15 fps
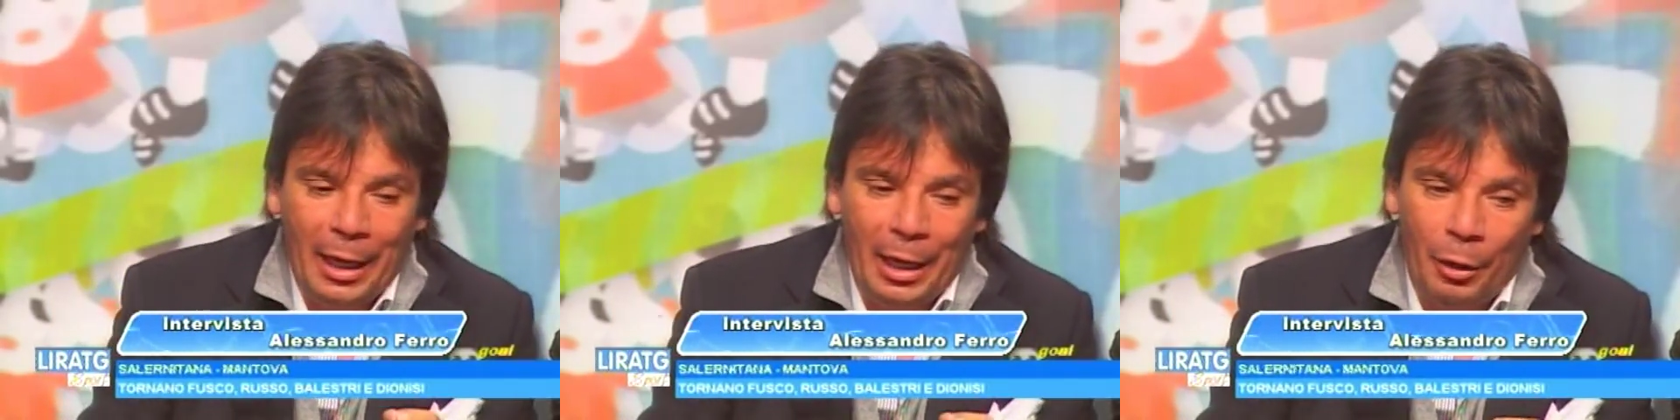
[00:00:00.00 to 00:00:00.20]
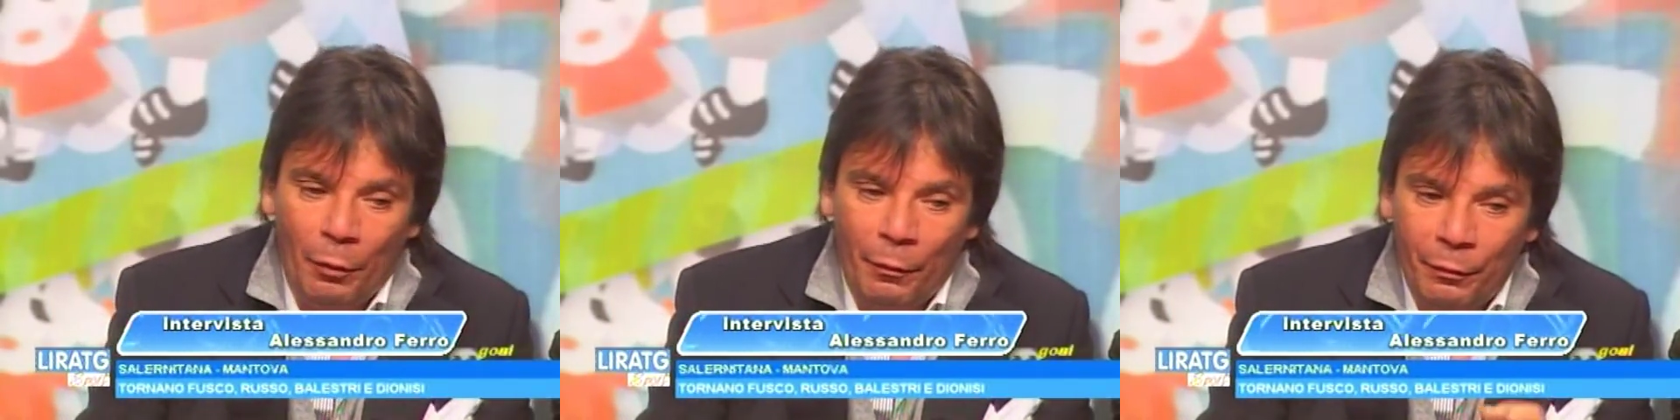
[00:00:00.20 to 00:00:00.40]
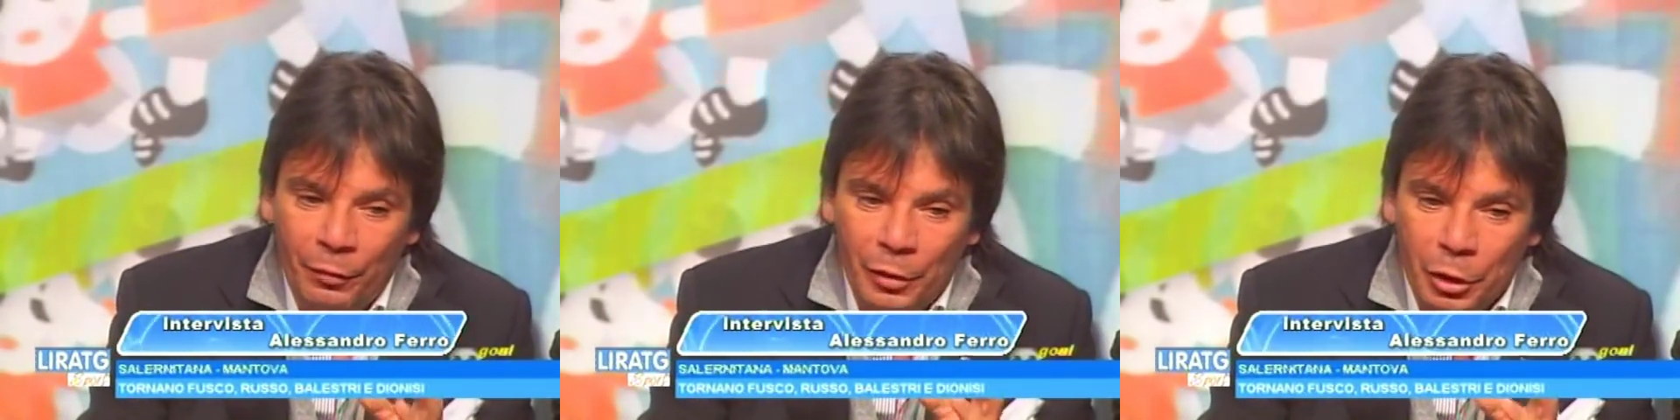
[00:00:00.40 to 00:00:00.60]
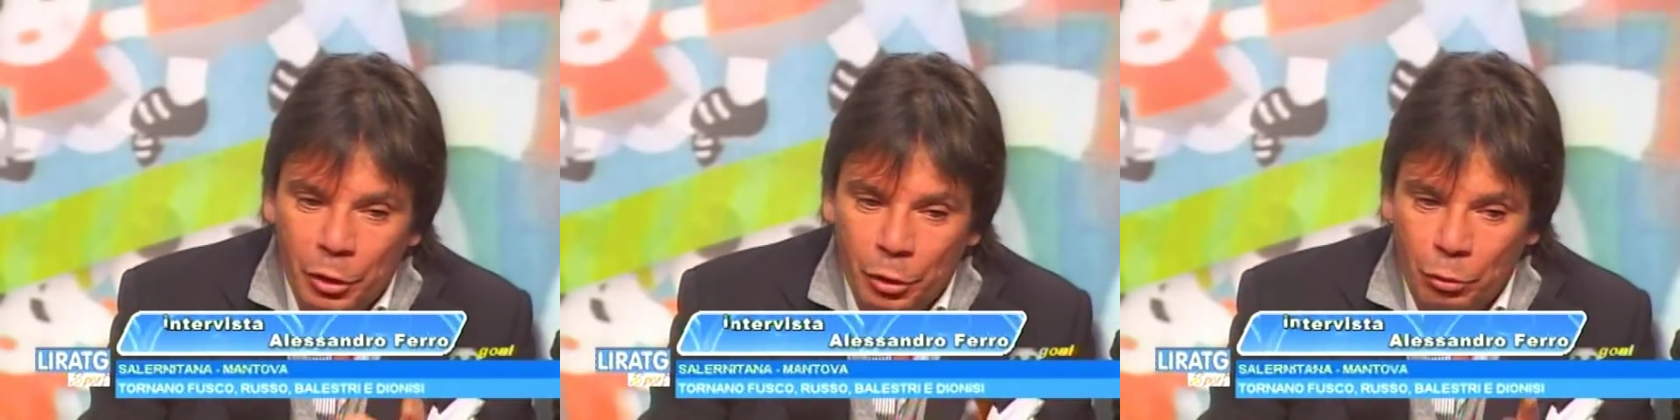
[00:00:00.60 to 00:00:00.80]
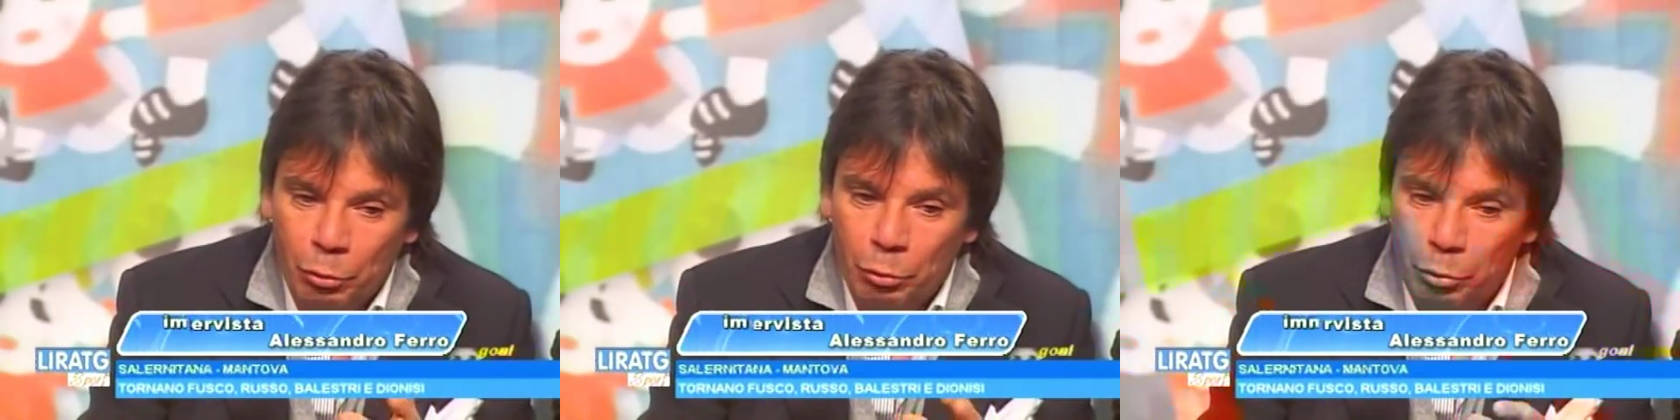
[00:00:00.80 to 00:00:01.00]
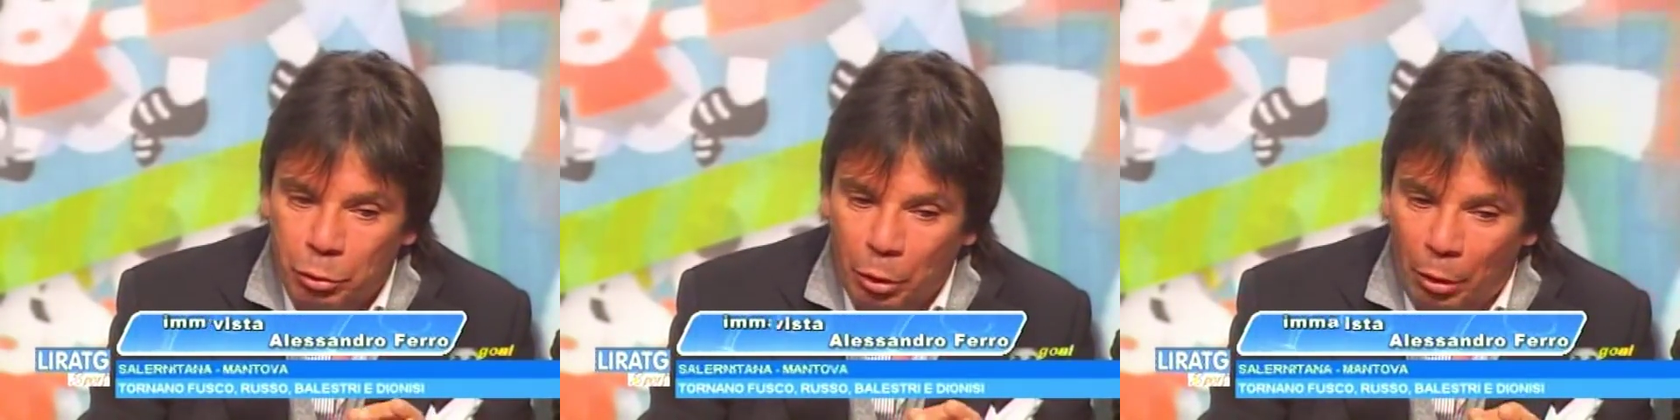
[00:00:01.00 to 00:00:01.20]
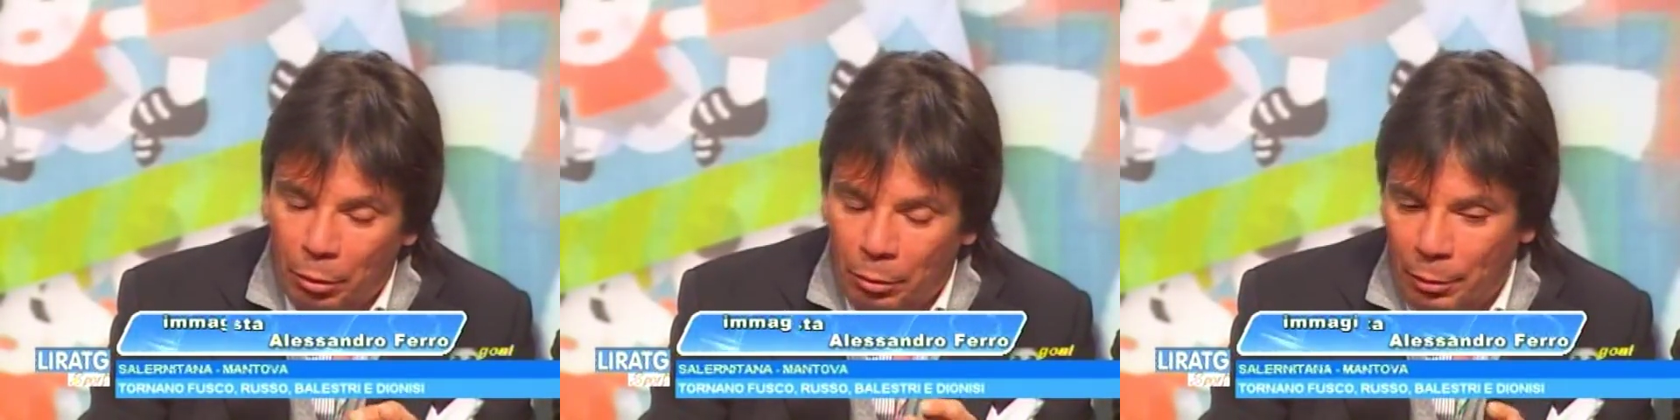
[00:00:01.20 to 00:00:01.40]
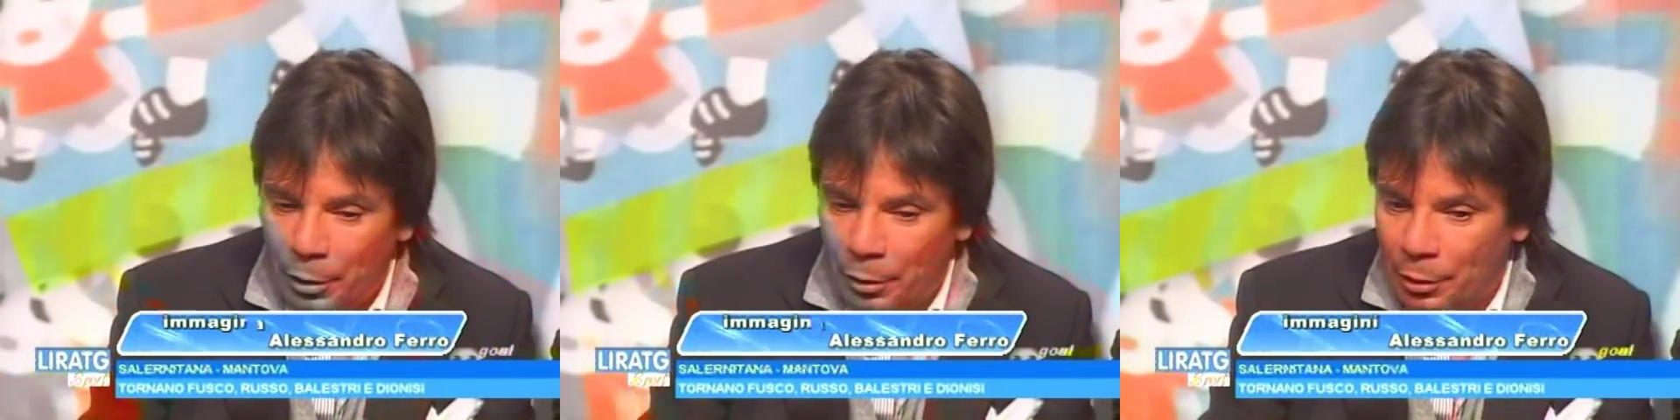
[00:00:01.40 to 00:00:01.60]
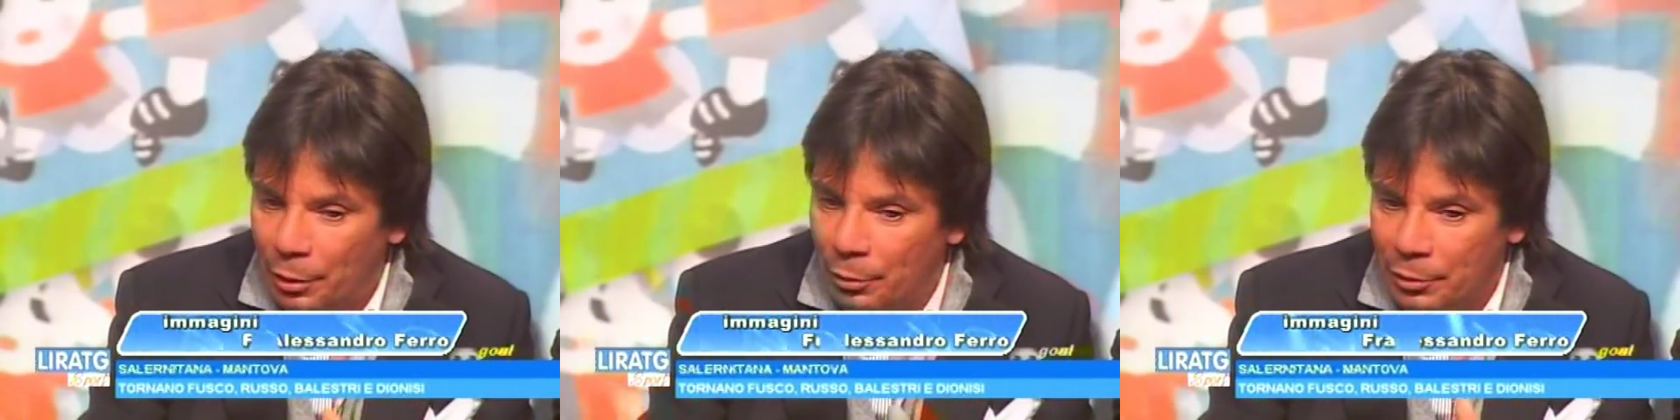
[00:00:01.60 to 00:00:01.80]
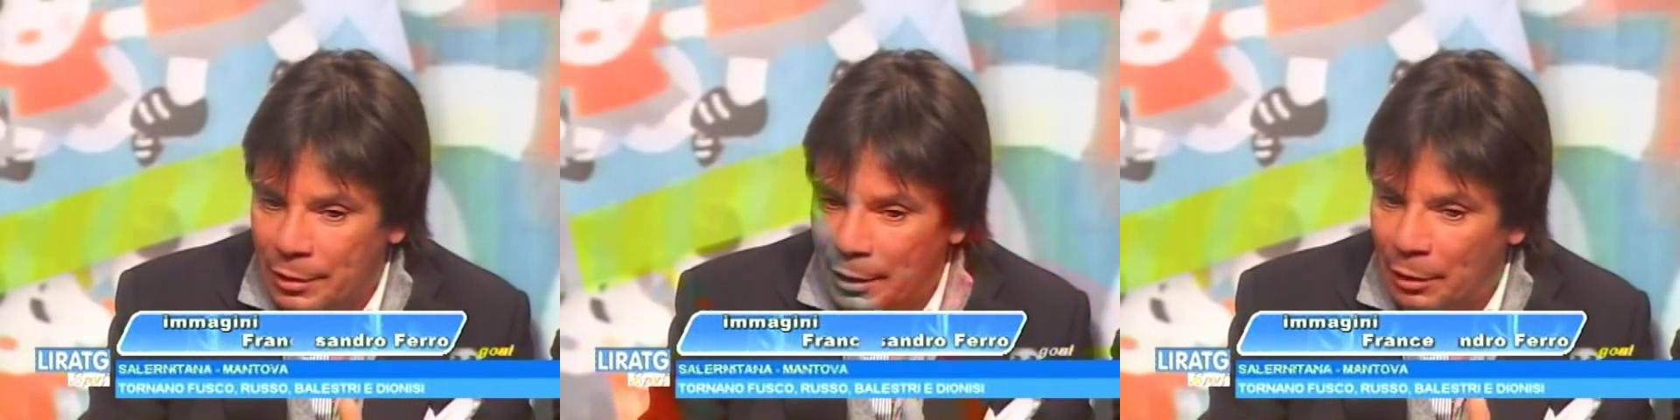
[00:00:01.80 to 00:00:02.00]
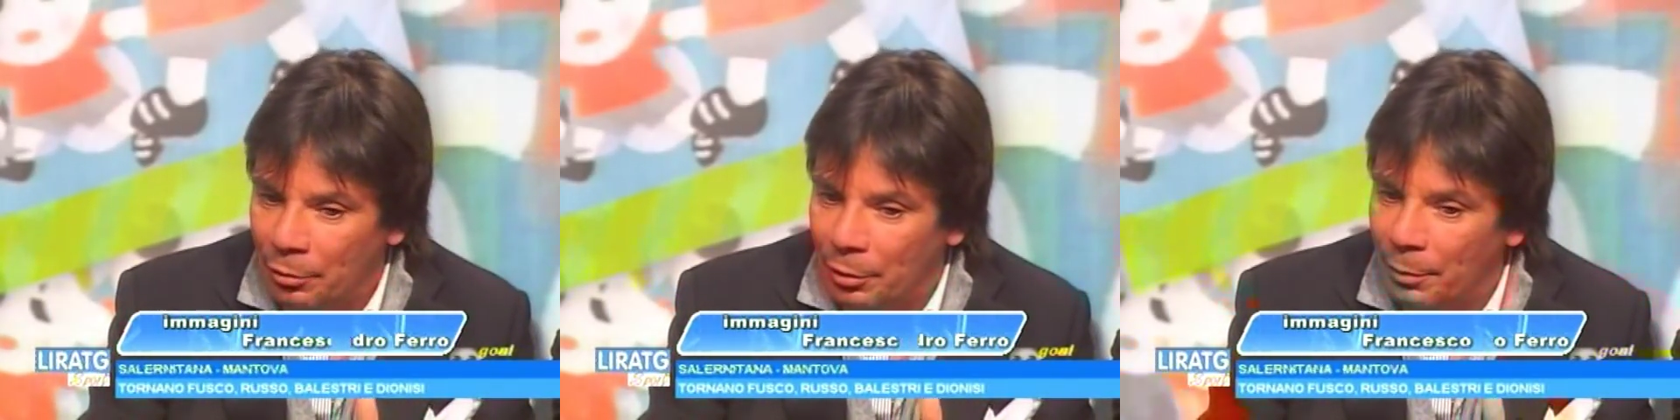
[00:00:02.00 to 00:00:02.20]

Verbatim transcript: e ho vissuto quello che non sanno